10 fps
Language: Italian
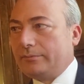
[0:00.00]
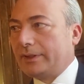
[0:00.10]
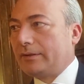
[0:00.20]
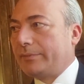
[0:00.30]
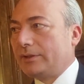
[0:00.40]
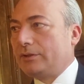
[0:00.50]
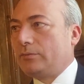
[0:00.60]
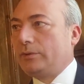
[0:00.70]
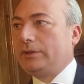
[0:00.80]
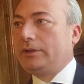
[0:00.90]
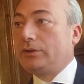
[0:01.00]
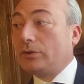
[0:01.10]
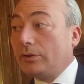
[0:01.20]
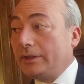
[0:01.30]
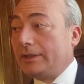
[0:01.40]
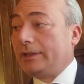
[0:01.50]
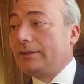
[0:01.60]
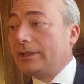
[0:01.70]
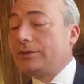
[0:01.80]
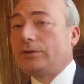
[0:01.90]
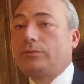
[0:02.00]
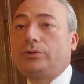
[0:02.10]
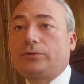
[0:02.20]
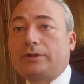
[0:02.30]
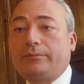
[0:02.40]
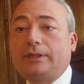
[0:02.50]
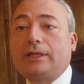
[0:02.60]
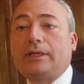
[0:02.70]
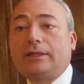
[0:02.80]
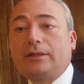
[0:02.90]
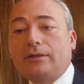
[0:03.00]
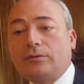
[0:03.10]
ma capace quindi di togliere dal circuito criminale